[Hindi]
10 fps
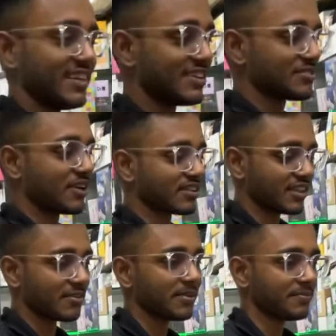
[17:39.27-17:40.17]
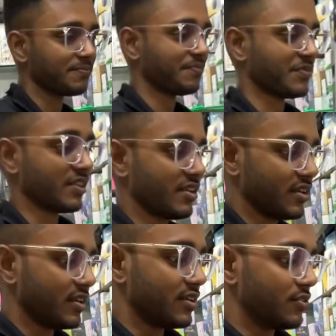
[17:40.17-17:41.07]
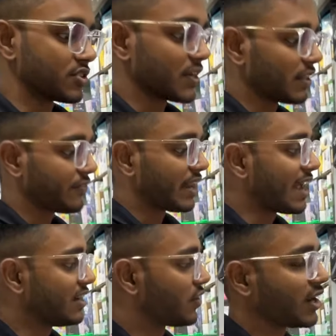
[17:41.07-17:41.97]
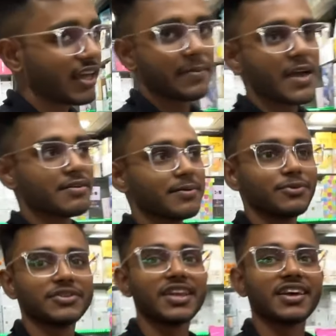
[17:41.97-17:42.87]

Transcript: है इसको रखते हैं अभी उसके बाद फ्लाइंग डॉल है ये भी हवा में उड़ता